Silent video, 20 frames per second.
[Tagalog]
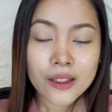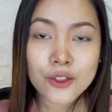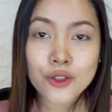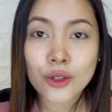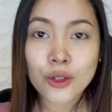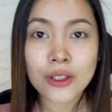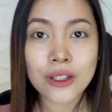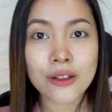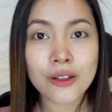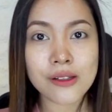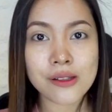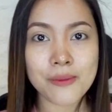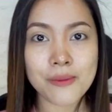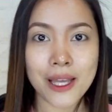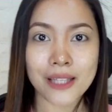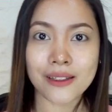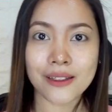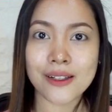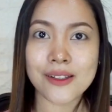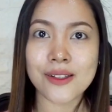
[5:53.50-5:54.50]
Julie
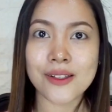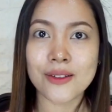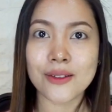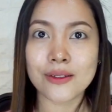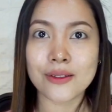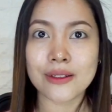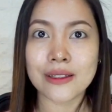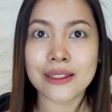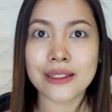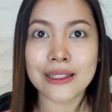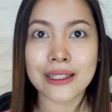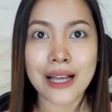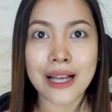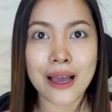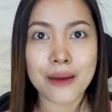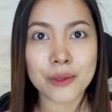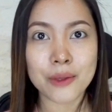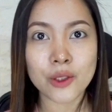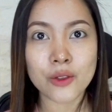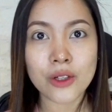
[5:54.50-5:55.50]
Cosmetics yung
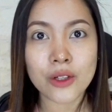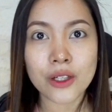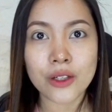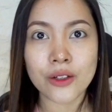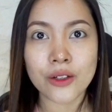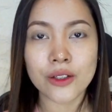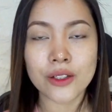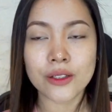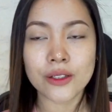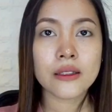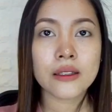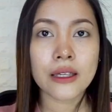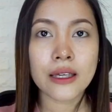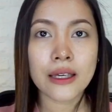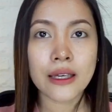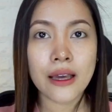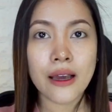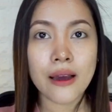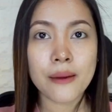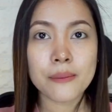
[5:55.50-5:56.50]
ginagamit ko ngayon.
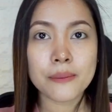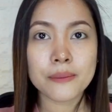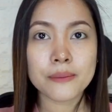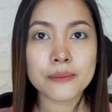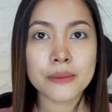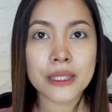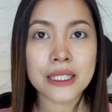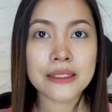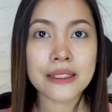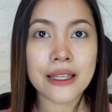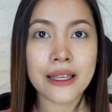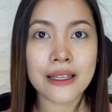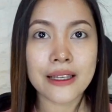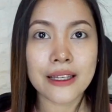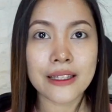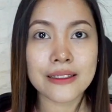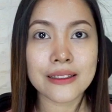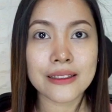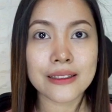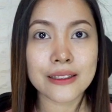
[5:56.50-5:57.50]

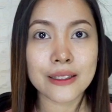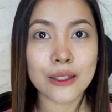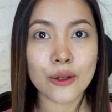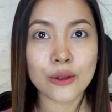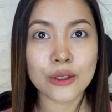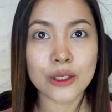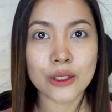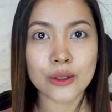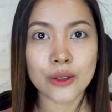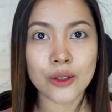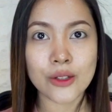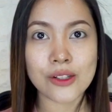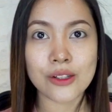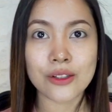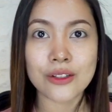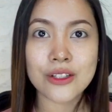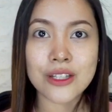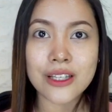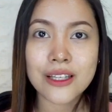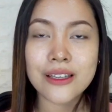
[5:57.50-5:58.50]
Maglalagay na rin ako nito
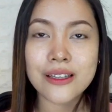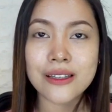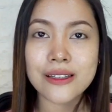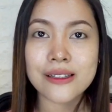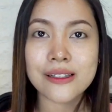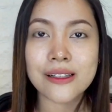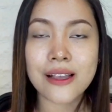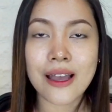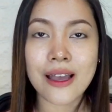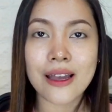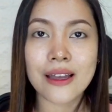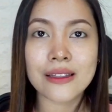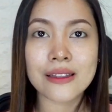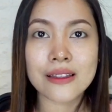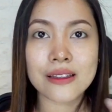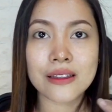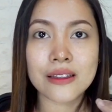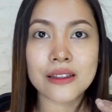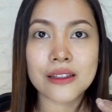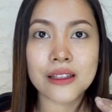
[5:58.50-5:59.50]
sa cheeks at
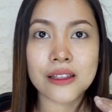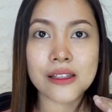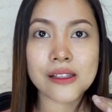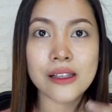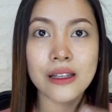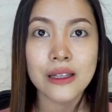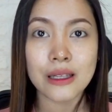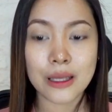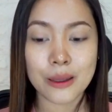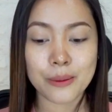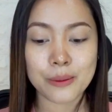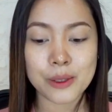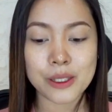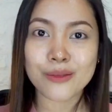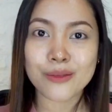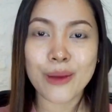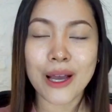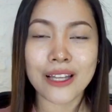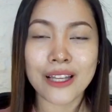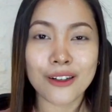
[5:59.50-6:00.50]
sa
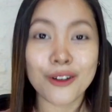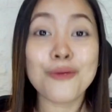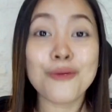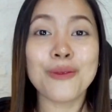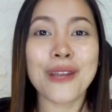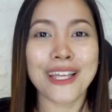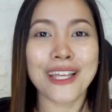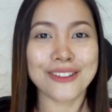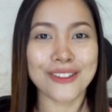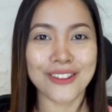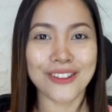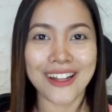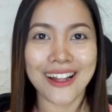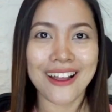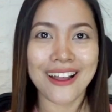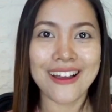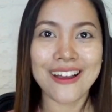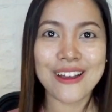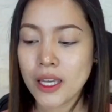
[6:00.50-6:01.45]
lips para kompleto na.